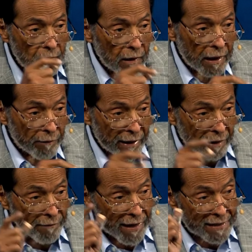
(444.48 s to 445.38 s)
Cada vez que
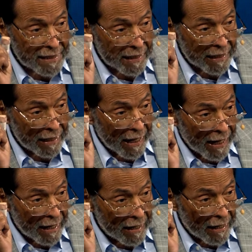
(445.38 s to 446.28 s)
había que salir
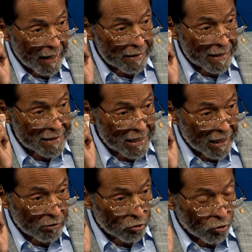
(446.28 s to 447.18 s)
al,
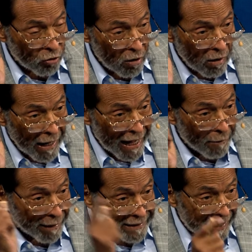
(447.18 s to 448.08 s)
desierto a
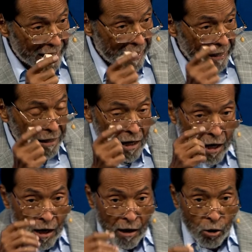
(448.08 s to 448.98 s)
batallar,
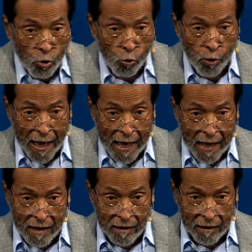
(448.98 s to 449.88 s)

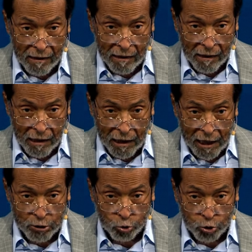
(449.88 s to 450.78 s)
Judá
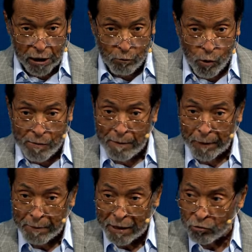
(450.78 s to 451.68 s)
y su tribu iba
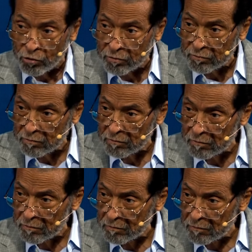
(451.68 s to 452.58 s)
primero.
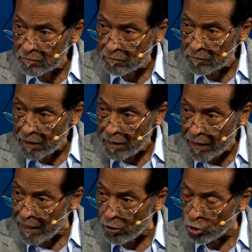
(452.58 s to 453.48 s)

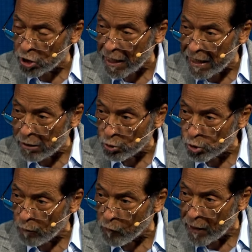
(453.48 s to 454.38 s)
Eran los guerreros,
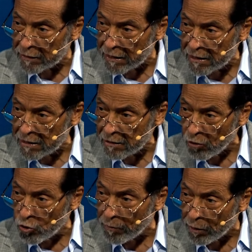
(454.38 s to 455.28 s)
los fuertes,
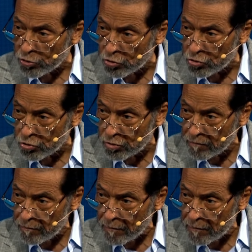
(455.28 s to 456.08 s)
los numerosos.